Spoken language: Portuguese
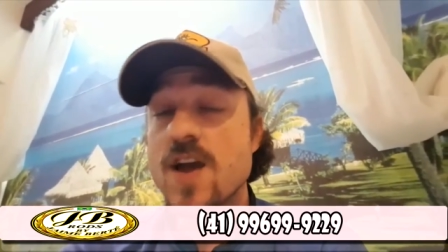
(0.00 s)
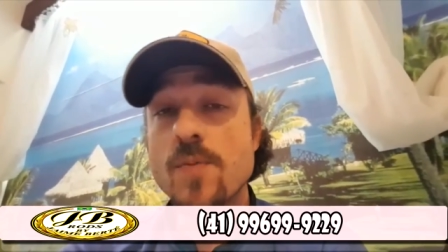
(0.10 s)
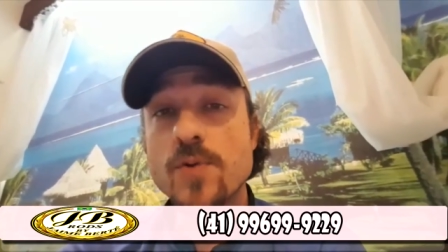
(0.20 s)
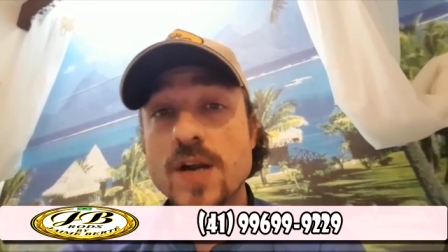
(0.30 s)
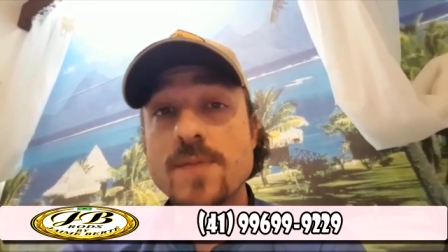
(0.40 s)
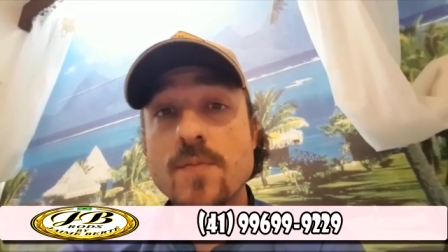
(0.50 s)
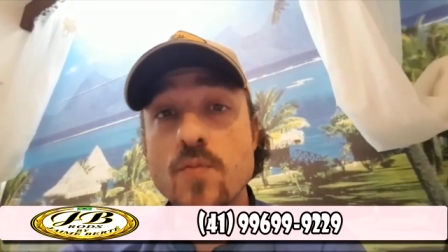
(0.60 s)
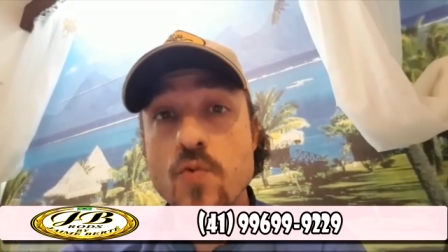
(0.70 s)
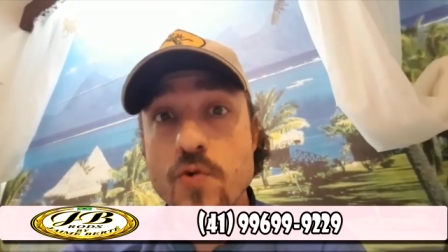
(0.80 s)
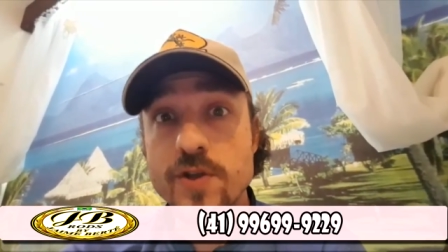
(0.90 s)
É um programa
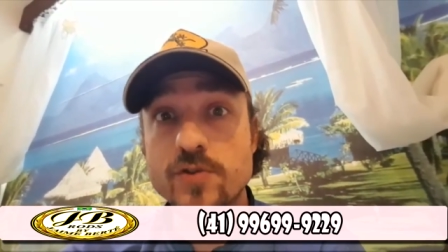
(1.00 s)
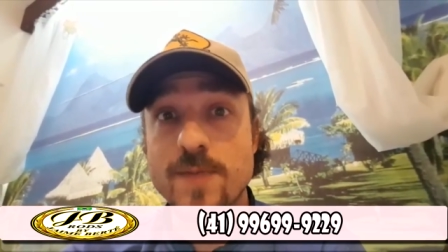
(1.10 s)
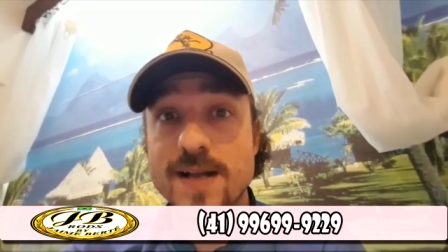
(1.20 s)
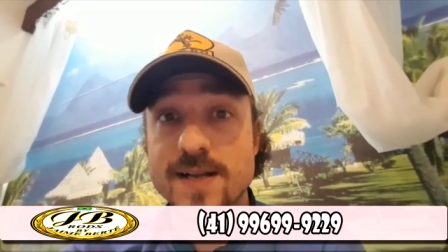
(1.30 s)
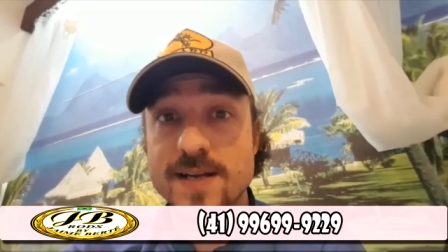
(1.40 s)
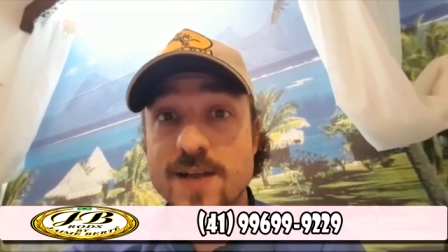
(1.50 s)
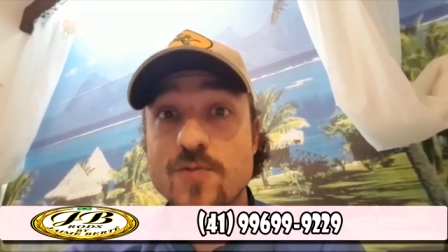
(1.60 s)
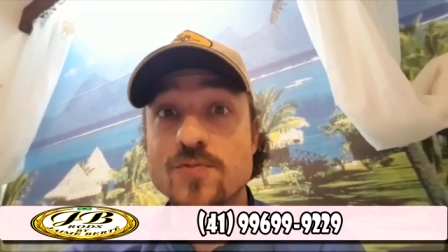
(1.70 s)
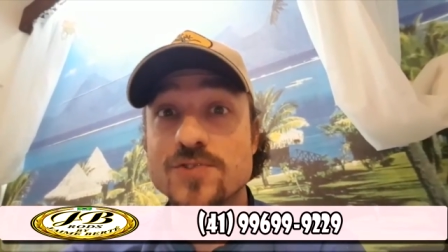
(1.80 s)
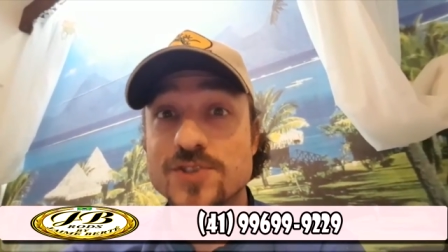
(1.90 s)
muito bacana,
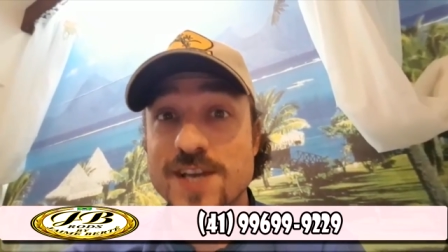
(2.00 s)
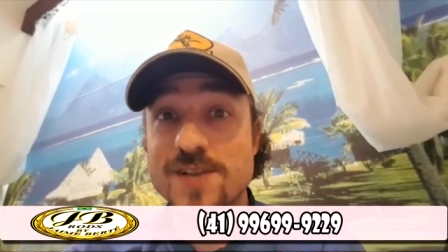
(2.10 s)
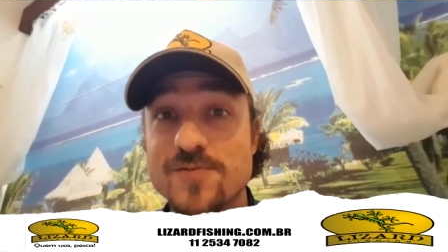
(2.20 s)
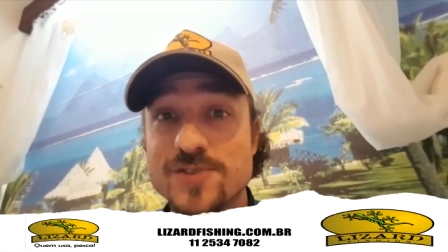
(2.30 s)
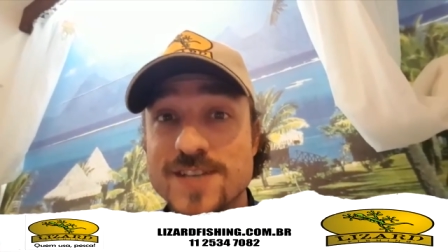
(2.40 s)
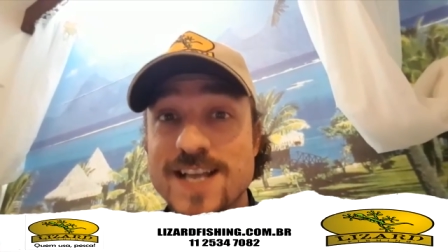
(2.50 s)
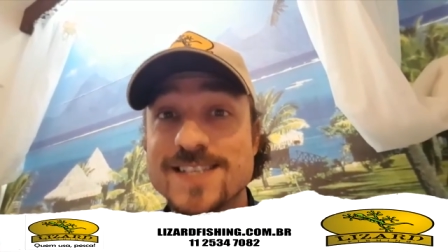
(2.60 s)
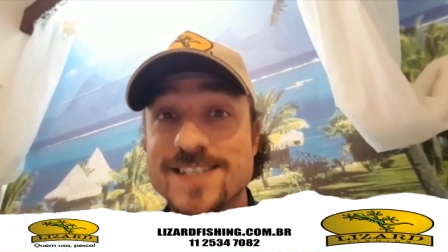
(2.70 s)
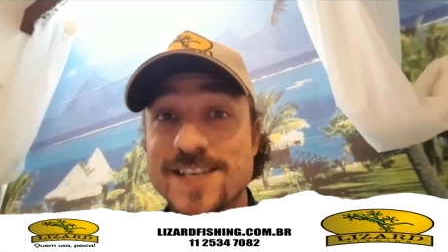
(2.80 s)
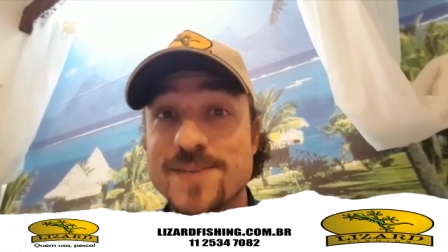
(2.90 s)
aconselho você
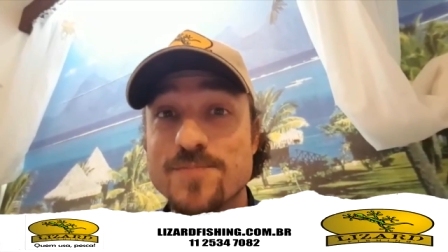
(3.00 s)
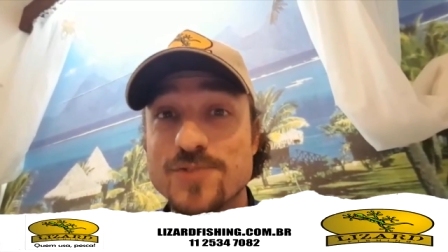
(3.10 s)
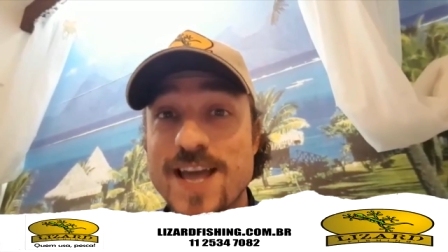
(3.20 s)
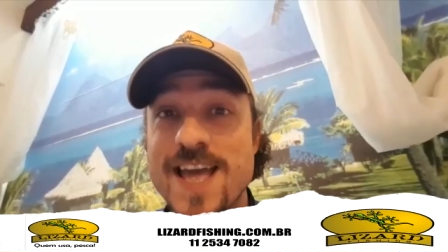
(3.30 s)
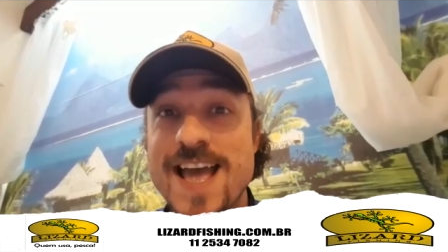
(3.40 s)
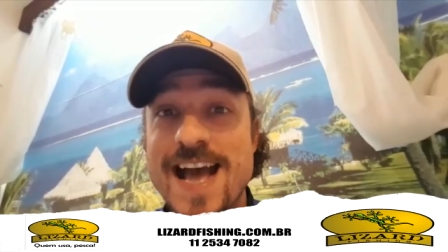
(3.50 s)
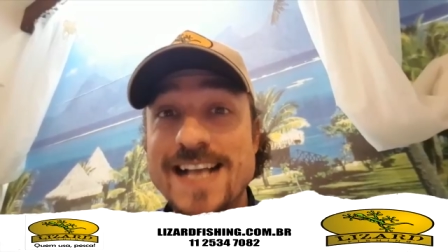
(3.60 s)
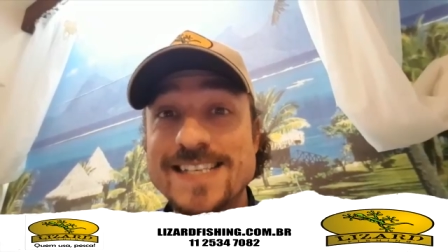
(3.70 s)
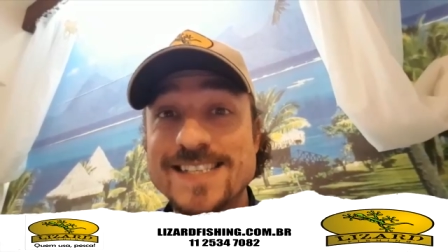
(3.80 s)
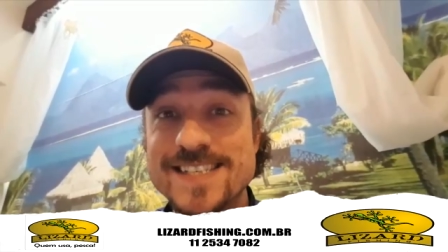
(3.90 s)
assim que puder,
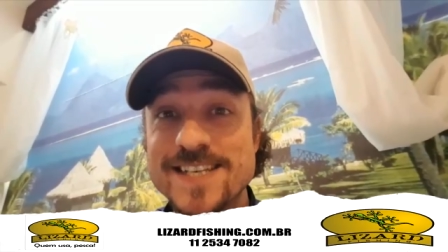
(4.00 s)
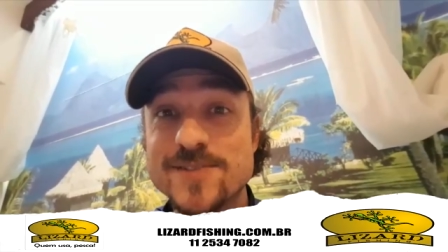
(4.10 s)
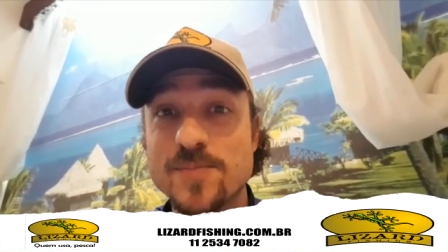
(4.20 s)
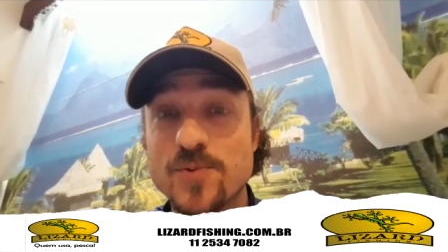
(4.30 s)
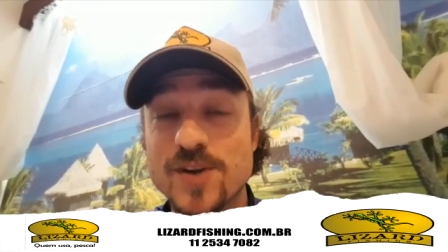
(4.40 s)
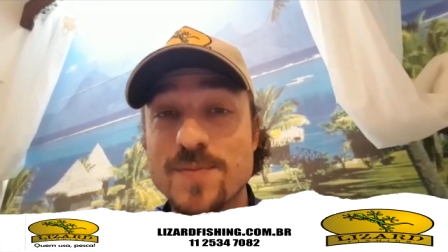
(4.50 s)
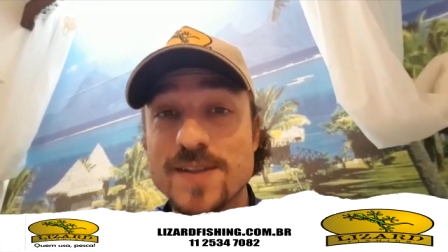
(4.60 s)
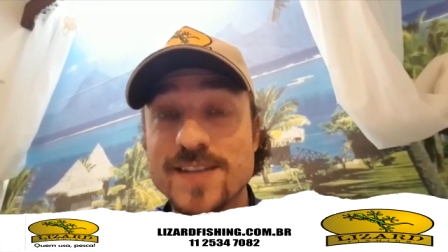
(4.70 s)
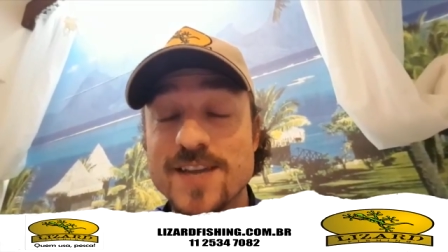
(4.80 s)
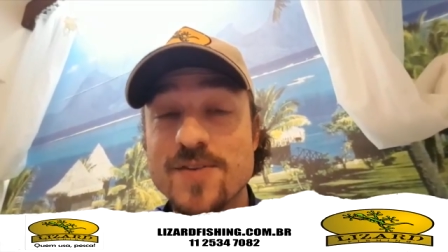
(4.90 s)
assista o programa
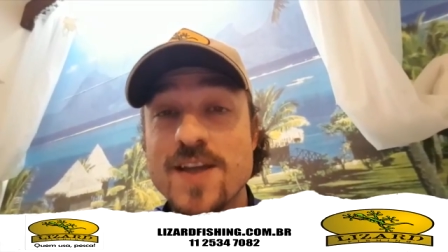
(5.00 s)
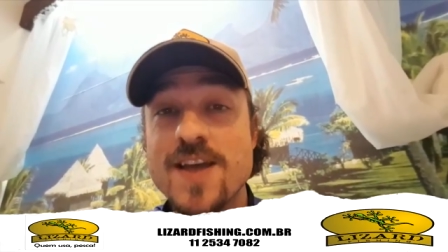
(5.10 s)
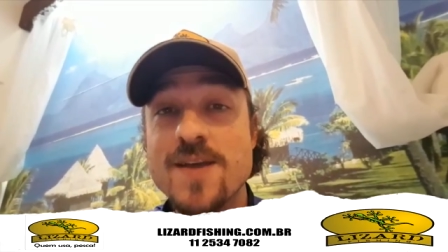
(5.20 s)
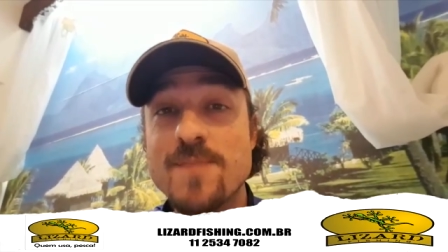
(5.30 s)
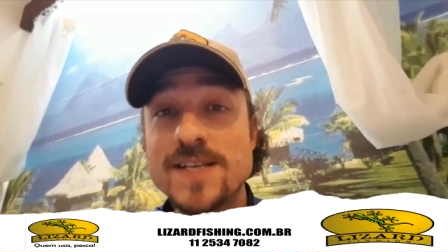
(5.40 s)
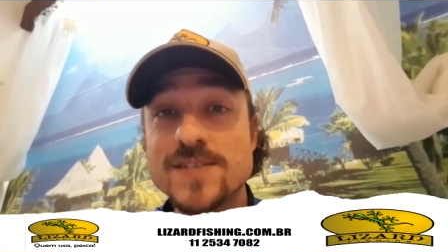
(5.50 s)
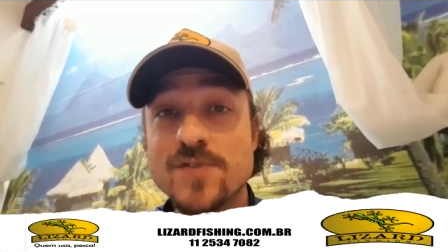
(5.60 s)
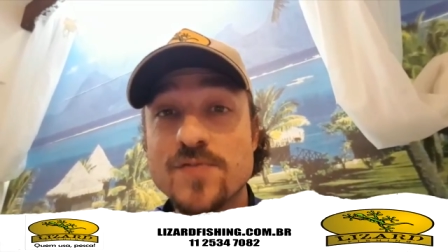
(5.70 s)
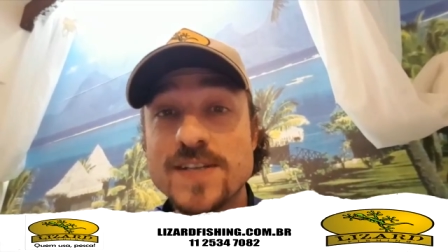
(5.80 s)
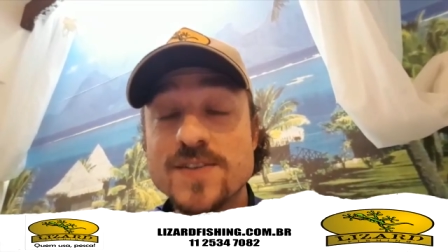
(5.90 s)
inteiro. Mas eu
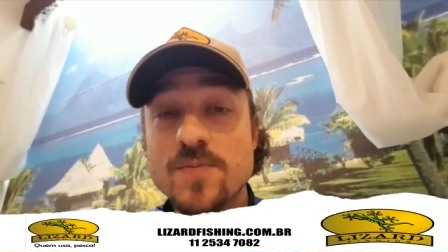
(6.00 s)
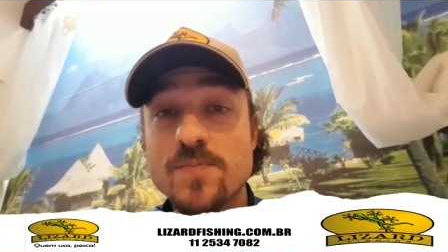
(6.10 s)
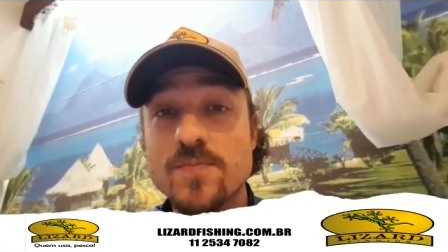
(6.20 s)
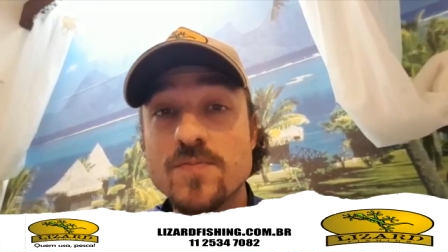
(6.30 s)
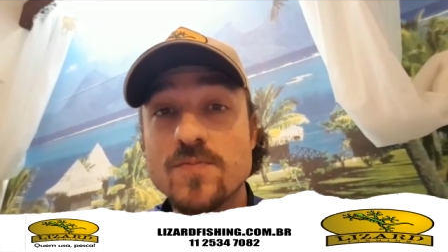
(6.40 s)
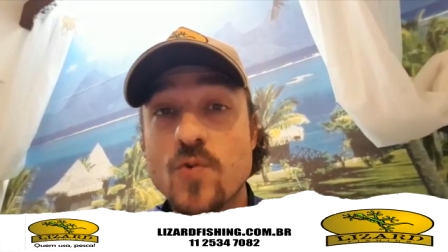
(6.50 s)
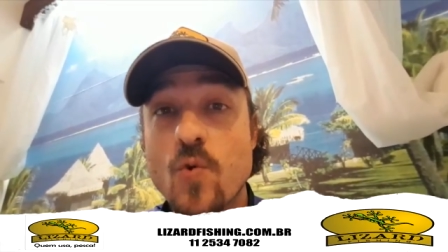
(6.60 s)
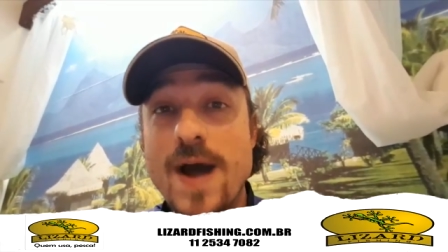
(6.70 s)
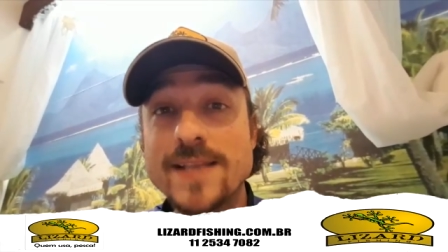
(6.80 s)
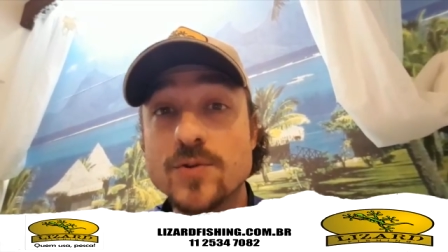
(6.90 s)
vou fazer um, um
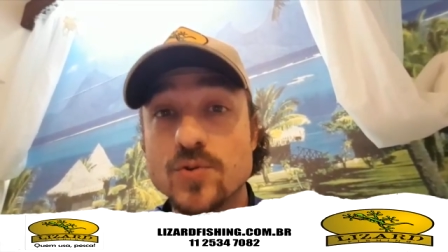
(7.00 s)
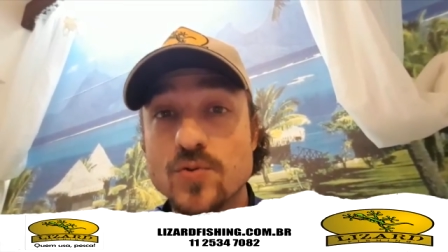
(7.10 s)
quadro